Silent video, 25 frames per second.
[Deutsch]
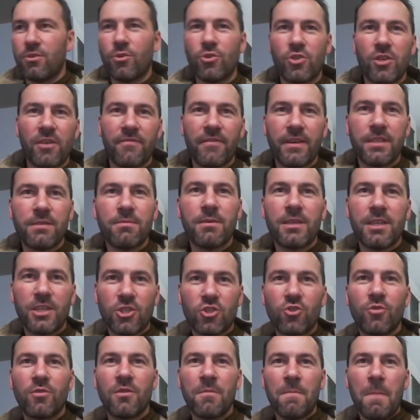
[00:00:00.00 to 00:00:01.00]
In Deutschland weiß man
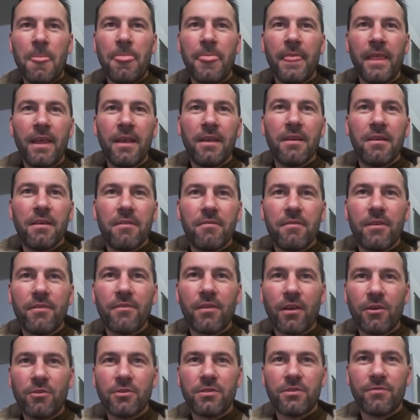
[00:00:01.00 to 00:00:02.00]
ja schon, wenn
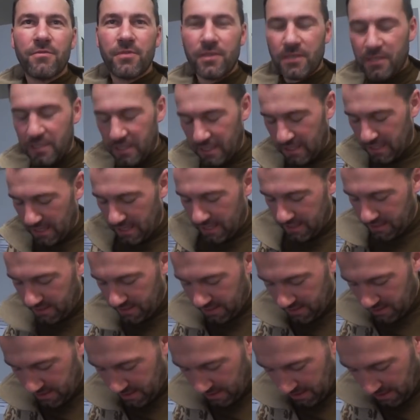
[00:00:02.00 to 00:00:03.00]
draußen 40 Grad
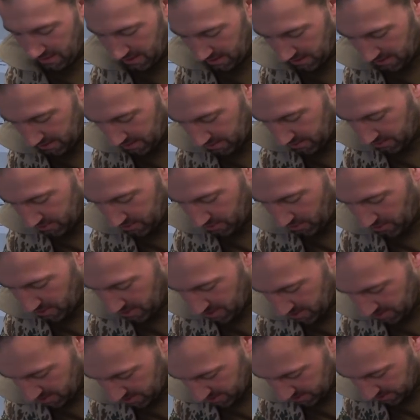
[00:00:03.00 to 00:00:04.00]
sind in der
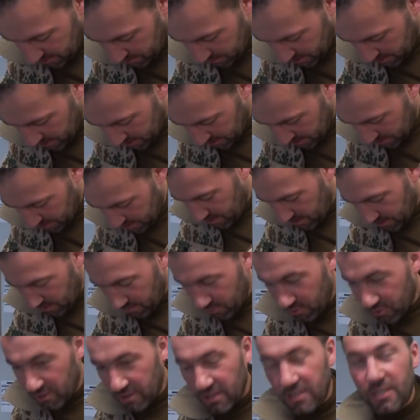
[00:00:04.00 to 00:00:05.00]
Sonne, dass man da
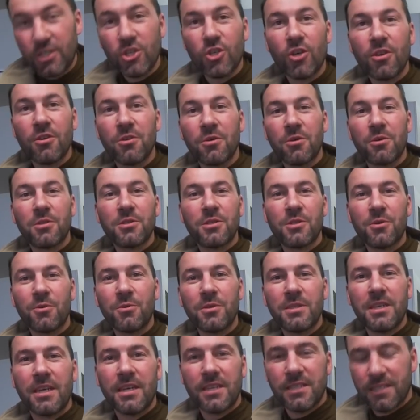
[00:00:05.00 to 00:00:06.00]
bloß ein T-Shirt und eine kurze
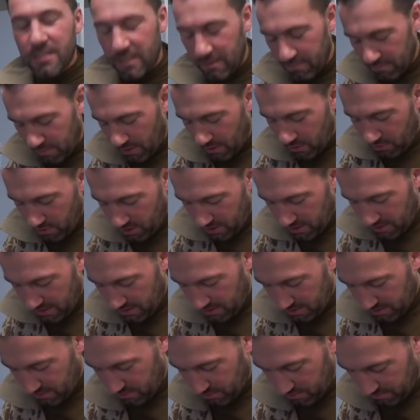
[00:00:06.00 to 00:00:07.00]
Hose anziehen braucht
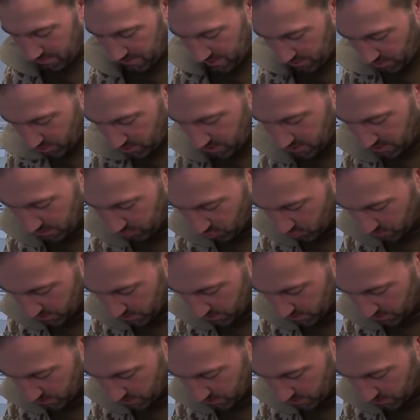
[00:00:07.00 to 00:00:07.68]
und man trotzdem